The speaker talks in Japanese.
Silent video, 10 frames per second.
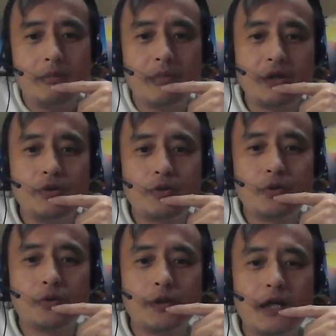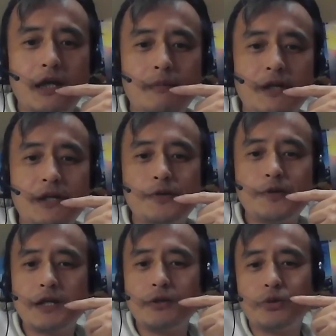まあ、いうことで、まあ、理屈
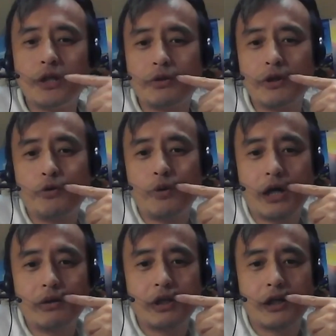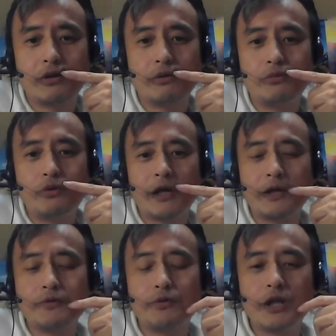的にどうなのってところあるんだけれども、まあ、
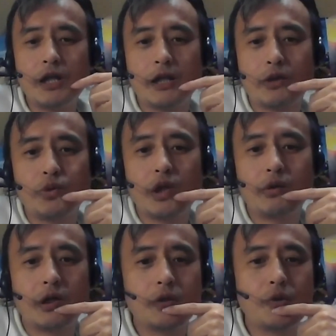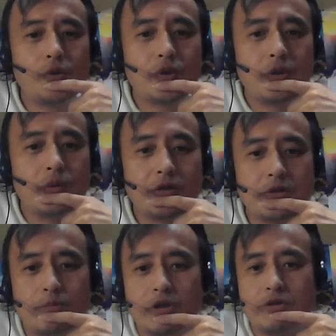結論的には妥当なのかなという気は
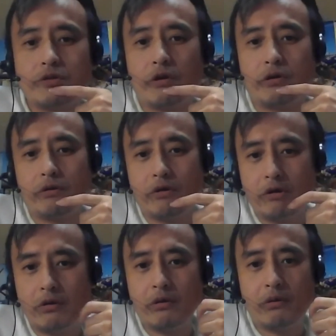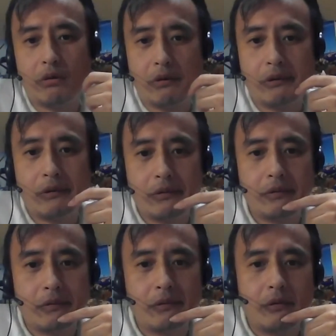しましたね。はい
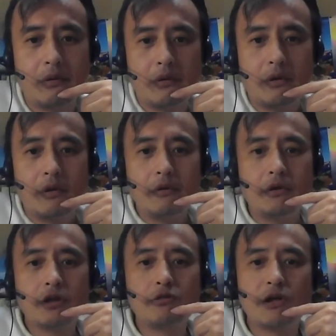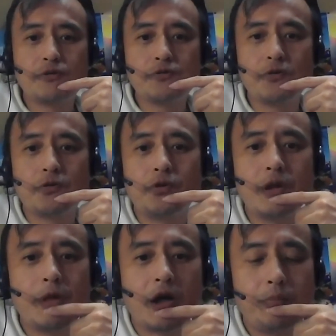あと、まあ、総長のところ
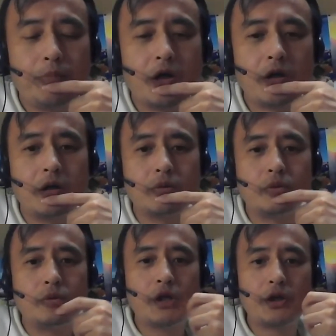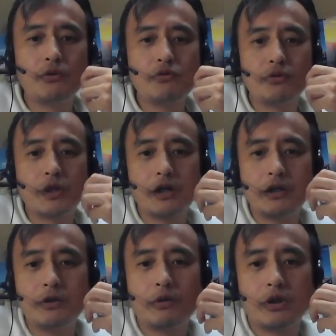で、なんかいっぱい、あの、まあ、原告の代
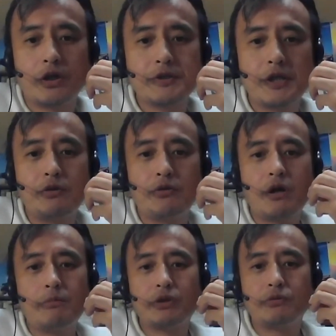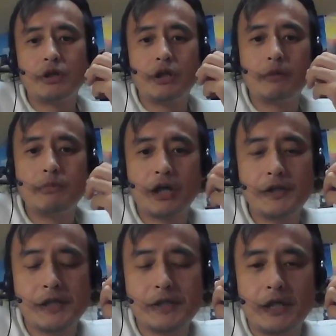理人の方ですね、いろいろ頑張ってくれて、まあ、
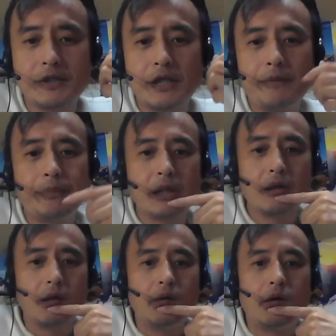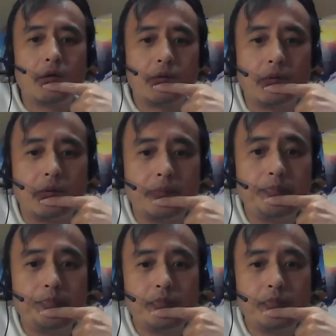イ先生ですね、あの、